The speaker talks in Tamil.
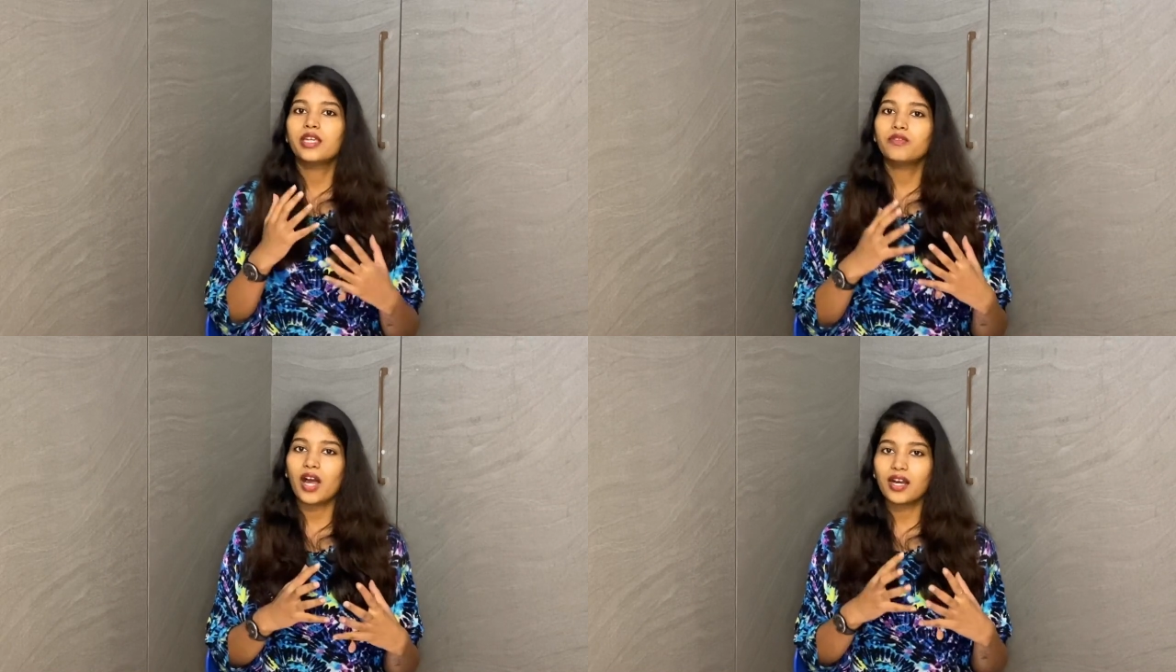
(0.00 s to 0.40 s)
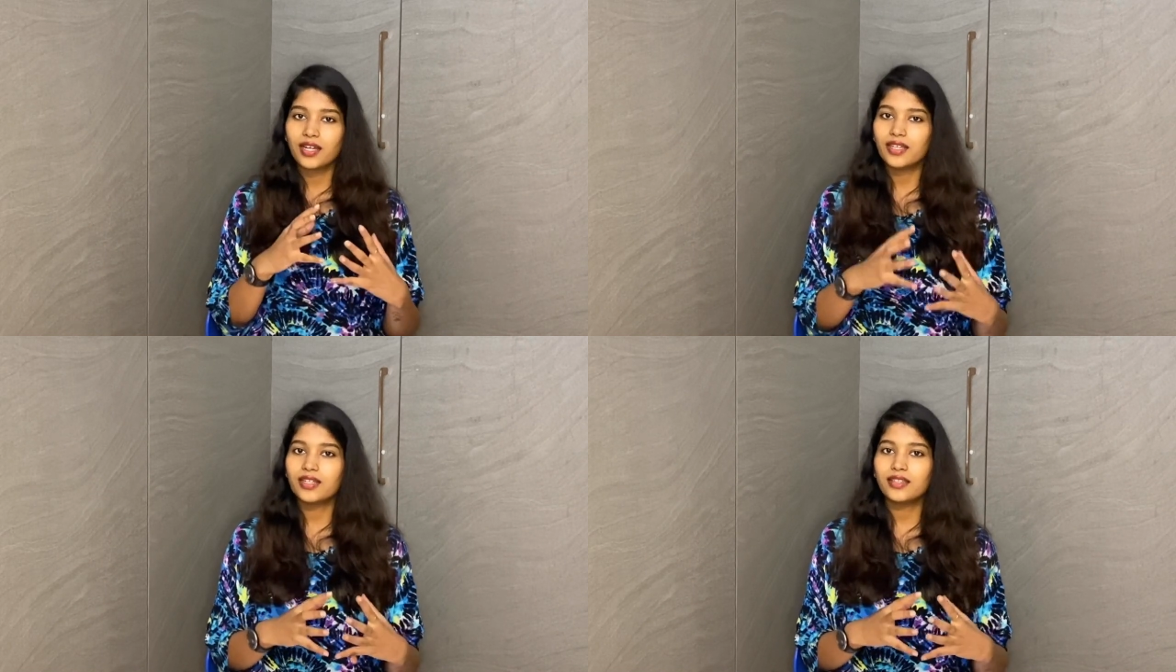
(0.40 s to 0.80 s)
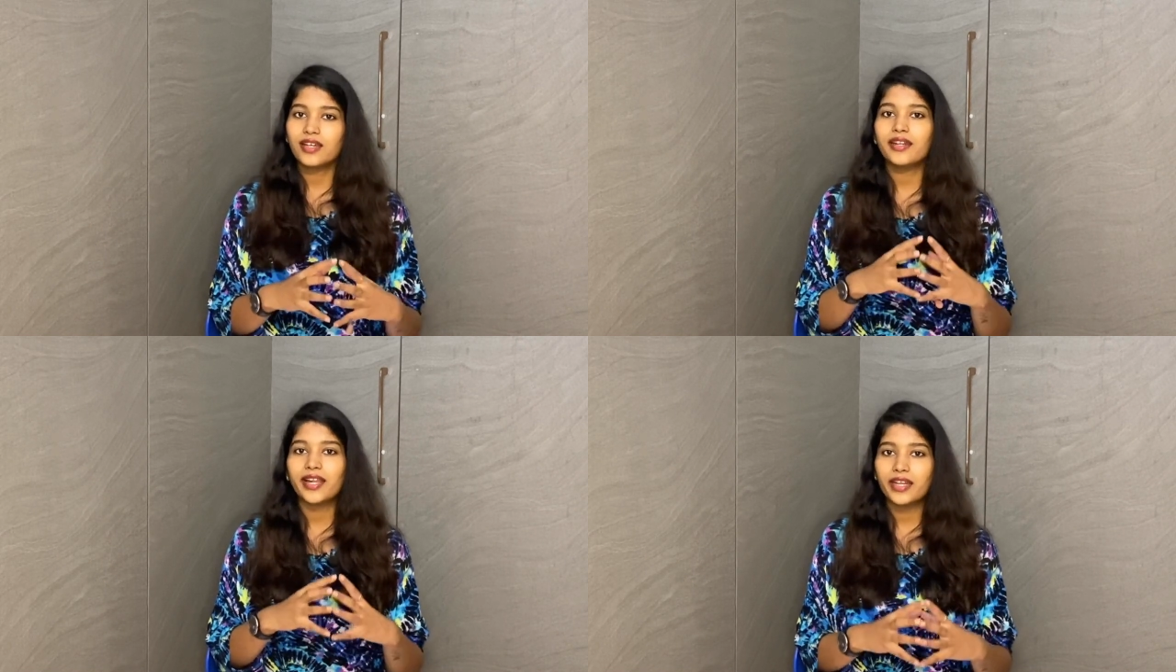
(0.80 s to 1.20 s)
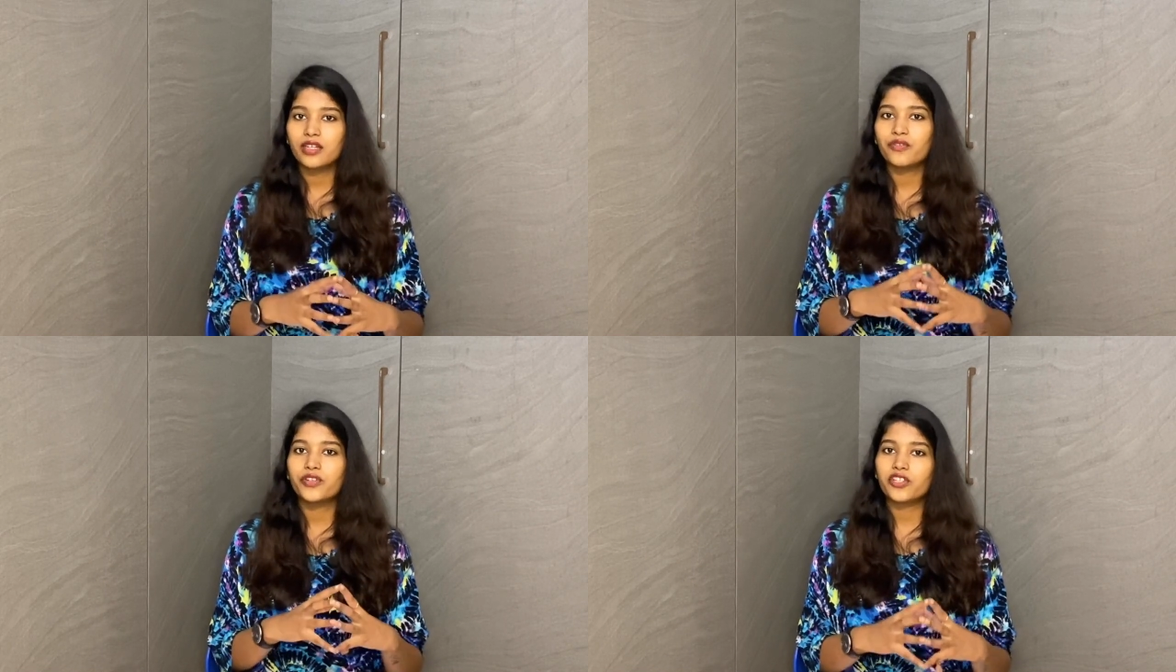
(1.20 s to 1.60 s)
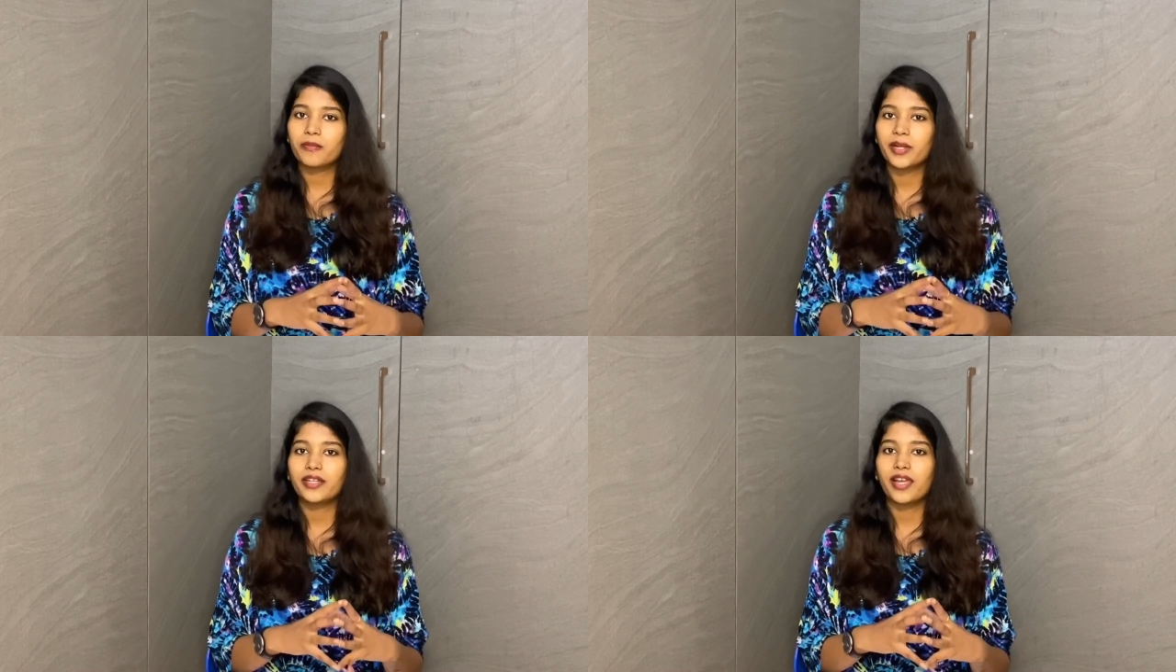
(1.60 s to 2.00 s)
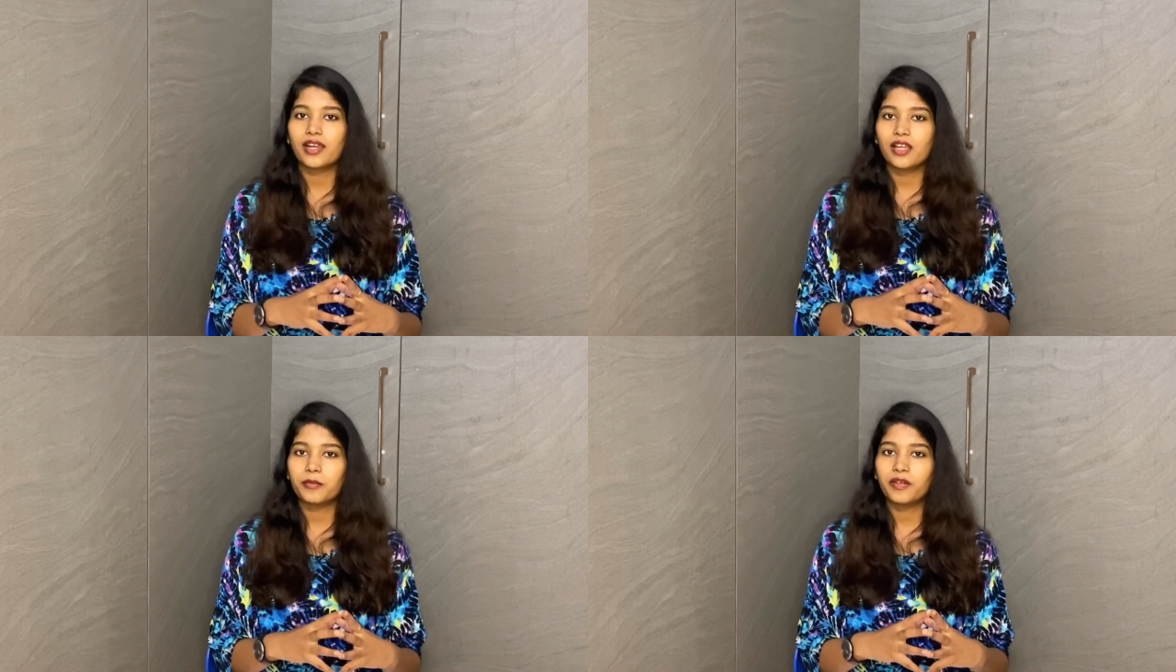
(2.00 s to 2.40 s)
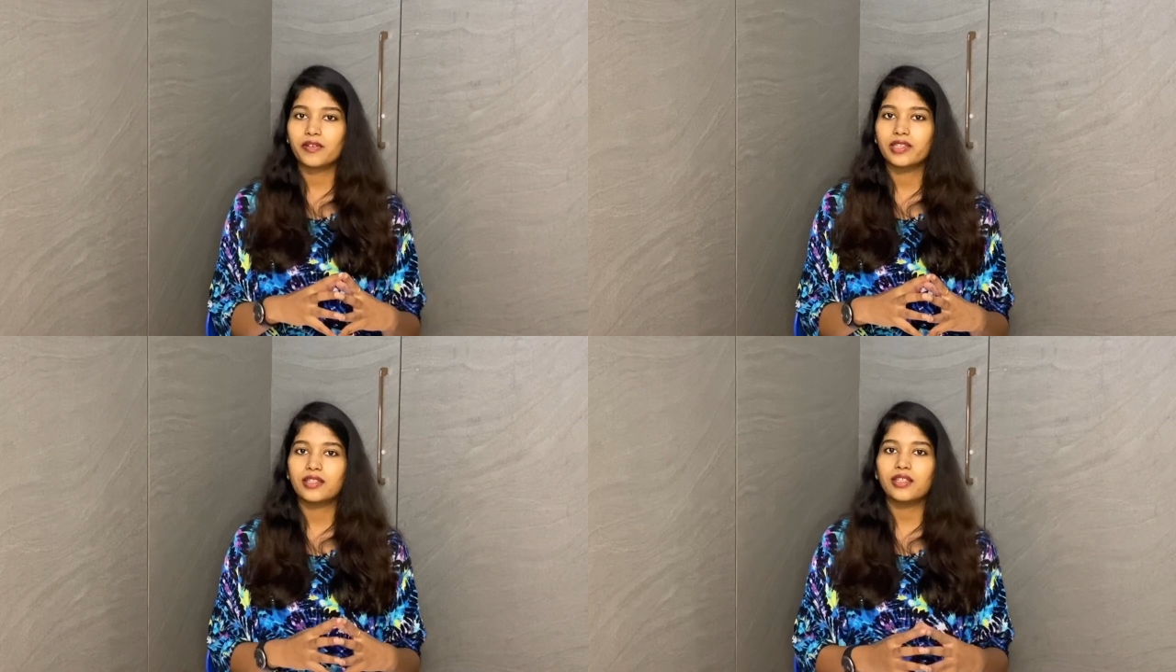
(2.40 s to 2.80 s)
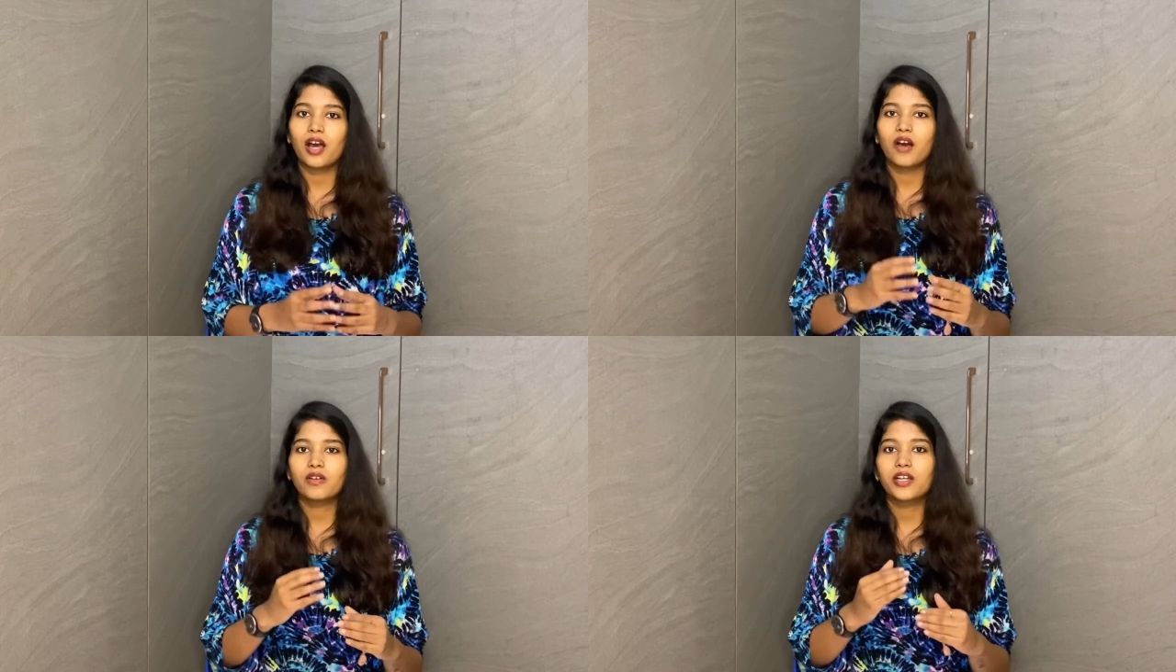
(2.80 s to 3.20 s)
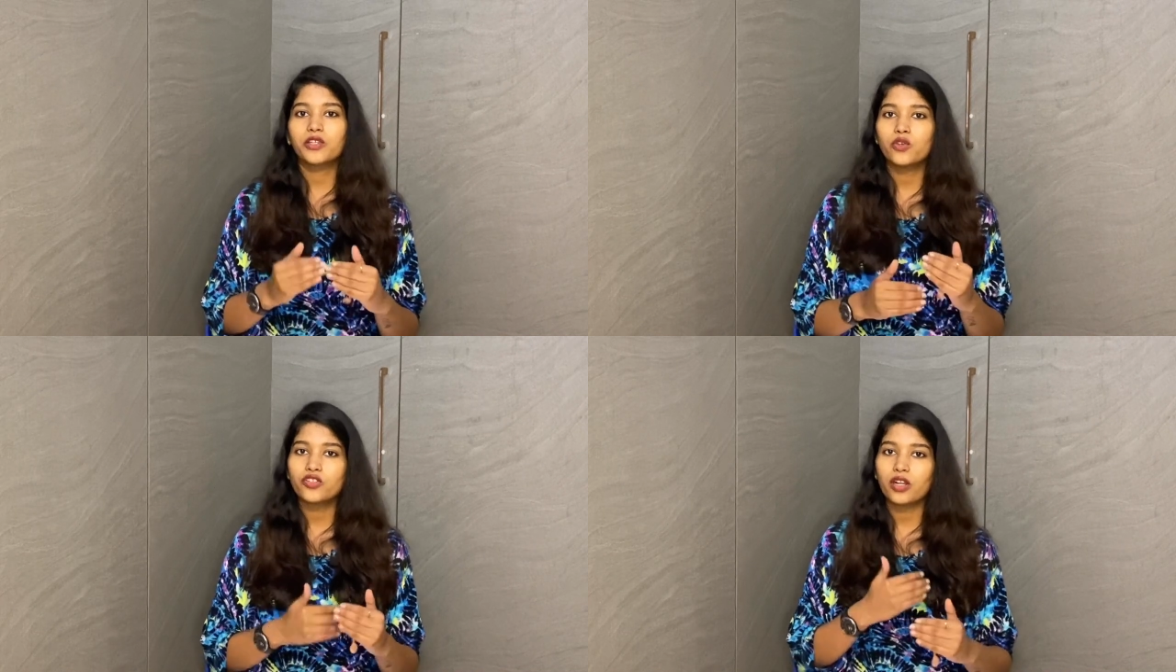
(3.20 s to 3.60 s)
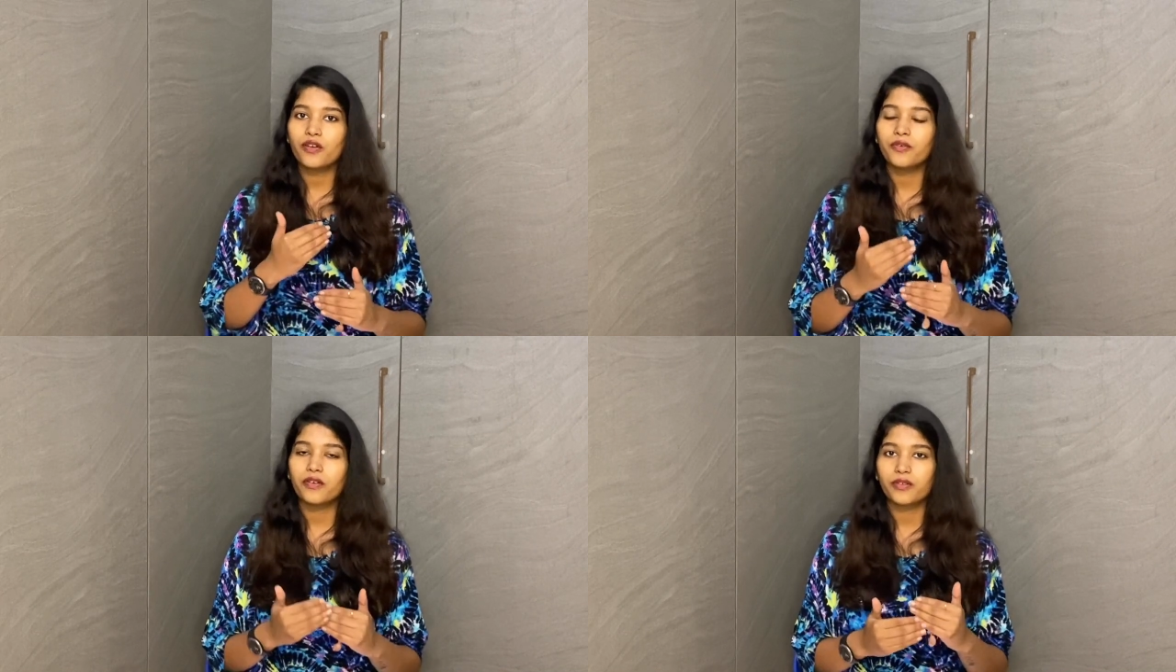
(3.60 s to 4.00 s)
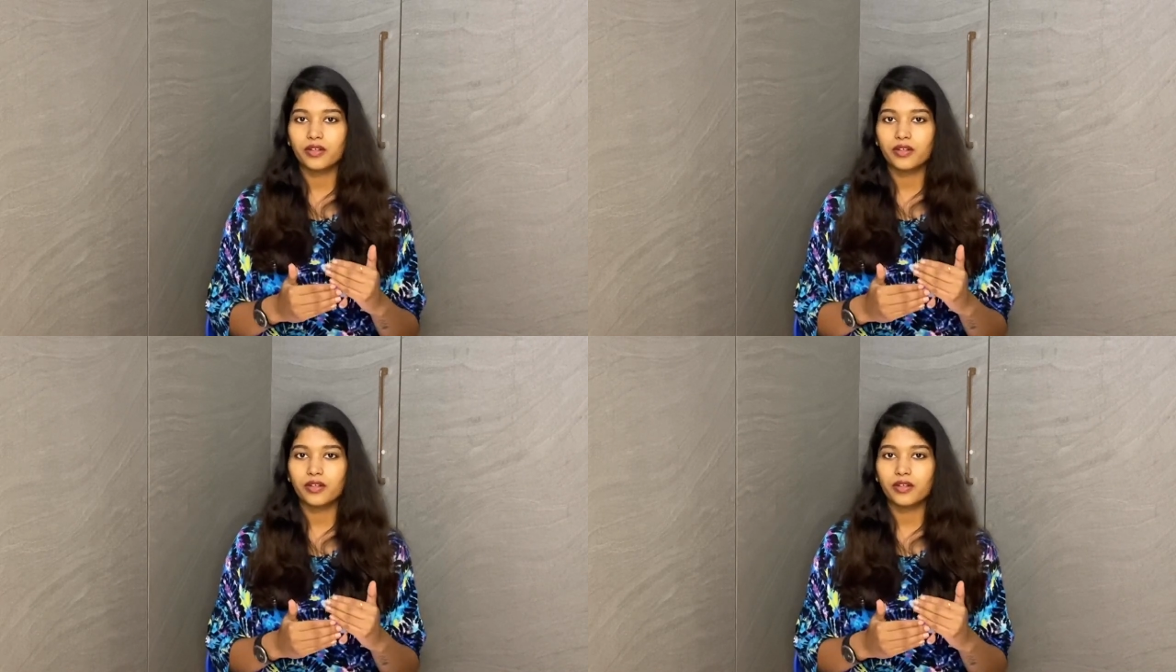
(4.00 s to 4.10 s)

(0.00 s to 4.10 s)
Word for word: இவன் அங்கே இருந்த நேட்டிவ் ஃபிஷர்மேன் எல்லாருமே வந்து அவங்க யூஸ்வலாக